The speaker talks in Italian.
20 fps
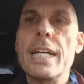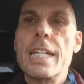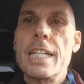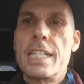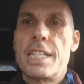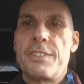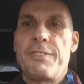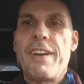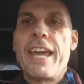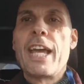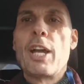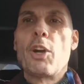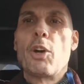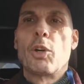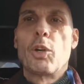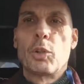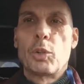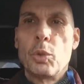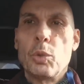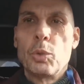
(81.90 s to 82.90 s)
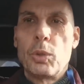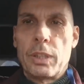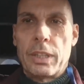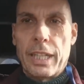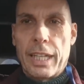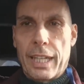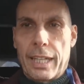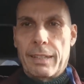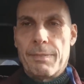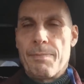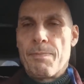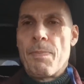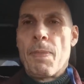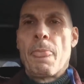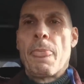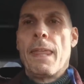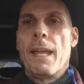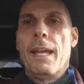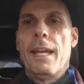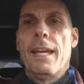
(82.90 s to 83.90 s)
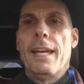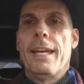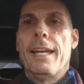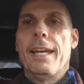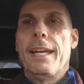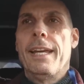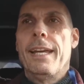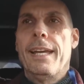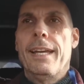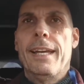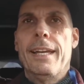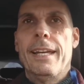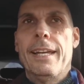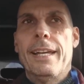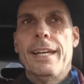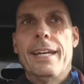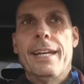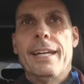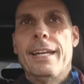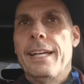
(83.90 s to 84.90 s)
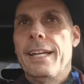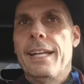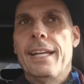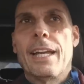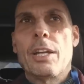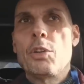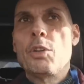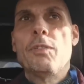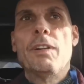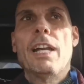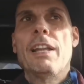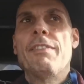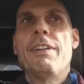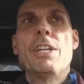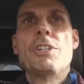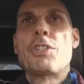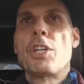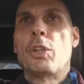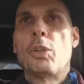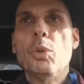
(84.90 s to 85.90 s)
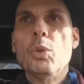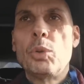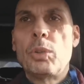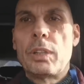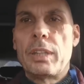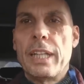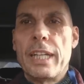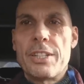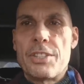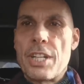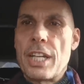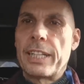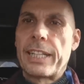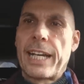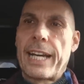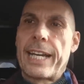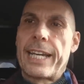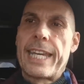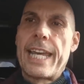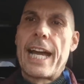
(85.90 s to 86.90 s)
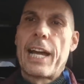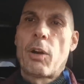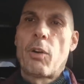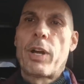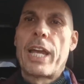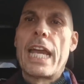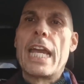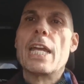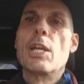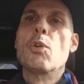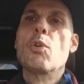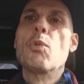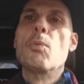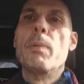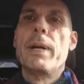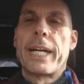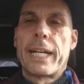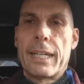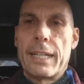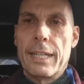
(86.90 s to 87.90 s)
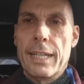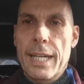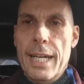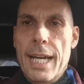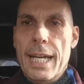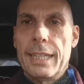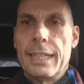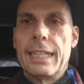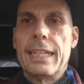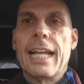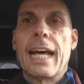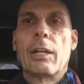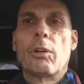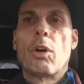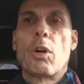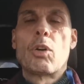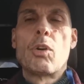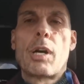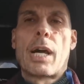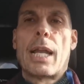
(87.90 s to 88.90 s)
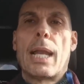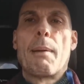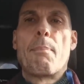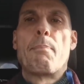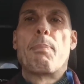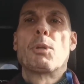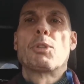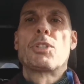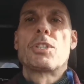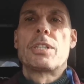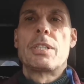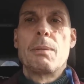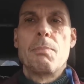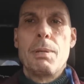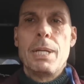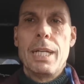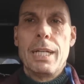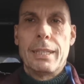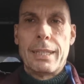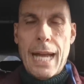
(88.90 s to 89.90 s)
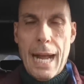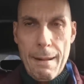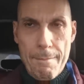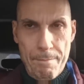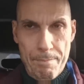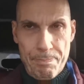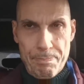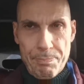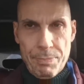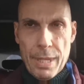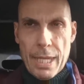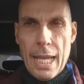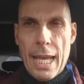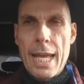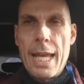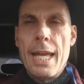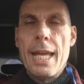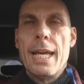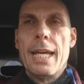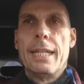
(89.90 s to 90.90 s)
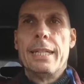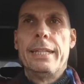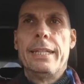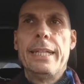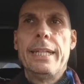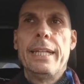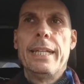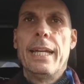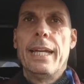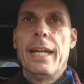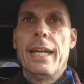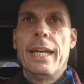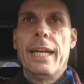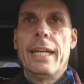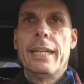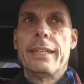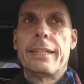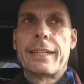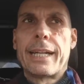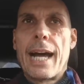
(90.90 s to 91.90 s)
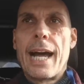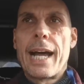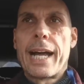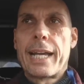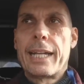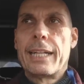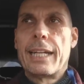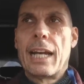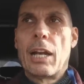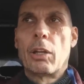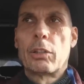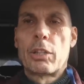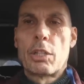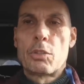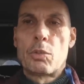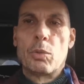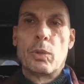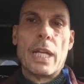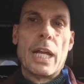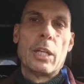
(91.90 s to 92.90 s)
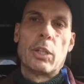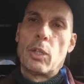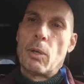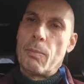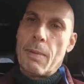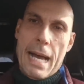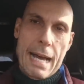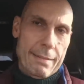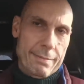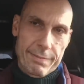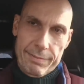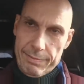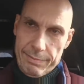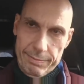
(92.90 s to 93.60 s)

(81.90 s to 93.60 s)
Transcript: svengono tutte, eh, la Juve le vince tutte, eccetera, è chiaro che i numeri ti danno ancora la possibilità di eh, entrare nella lotta scudetto, ma